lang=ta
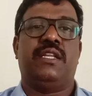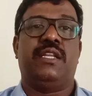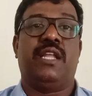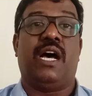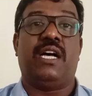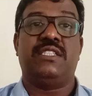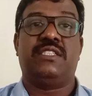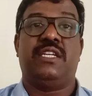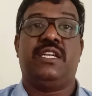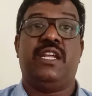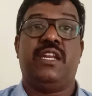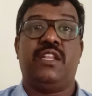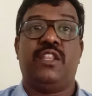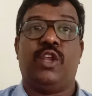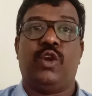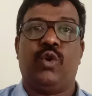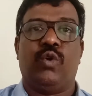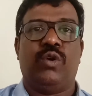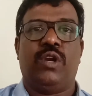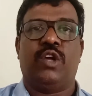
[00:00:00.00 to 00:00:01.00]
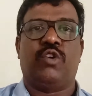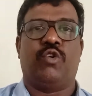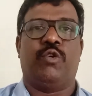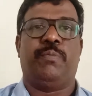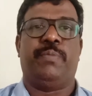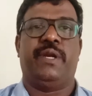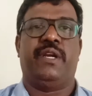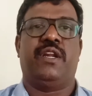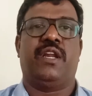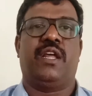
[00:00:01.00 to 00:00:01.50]
இந்த ஆசிரியர் இந்த நூலில்
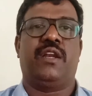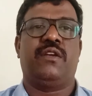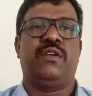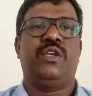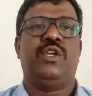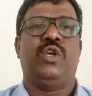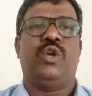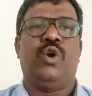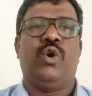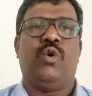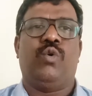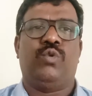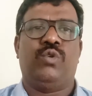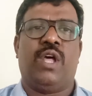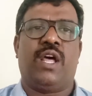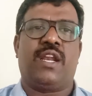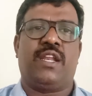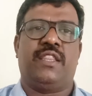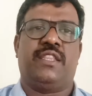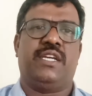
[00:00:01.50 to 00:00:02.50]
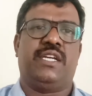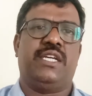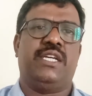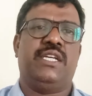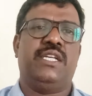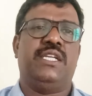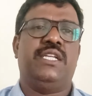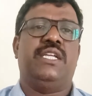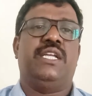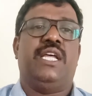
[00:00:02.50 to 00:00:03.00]
குறிப்பிடுறார் உதாரணத்துக்கு